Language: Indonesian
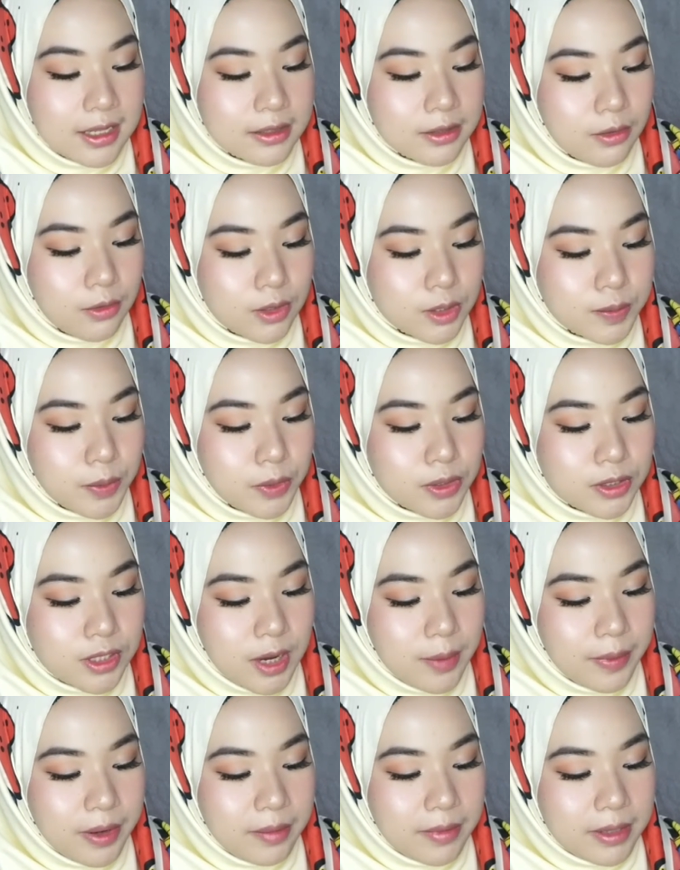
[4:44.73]
terus
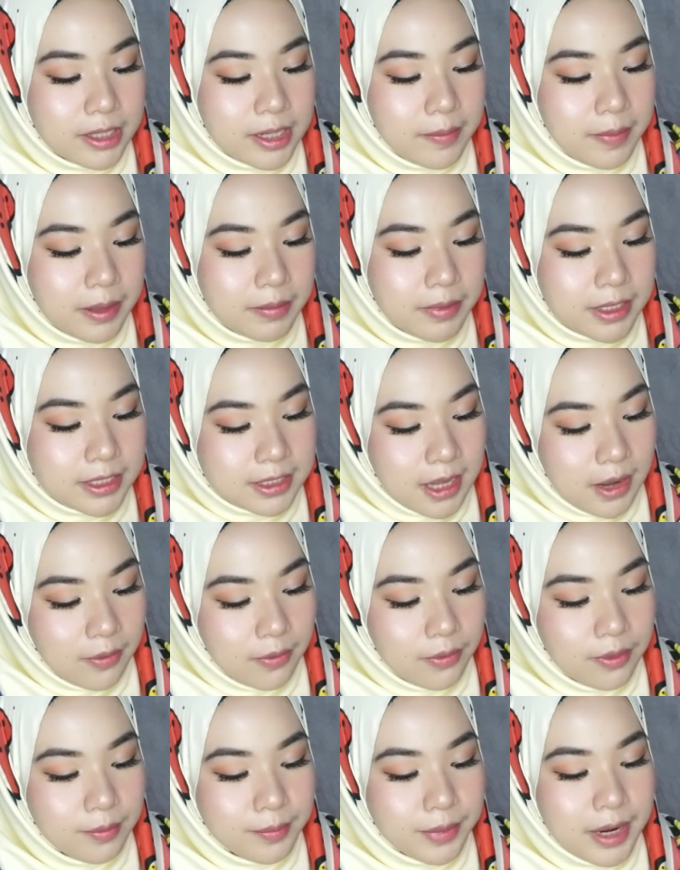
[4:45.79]
berusia minimal 18 tahun,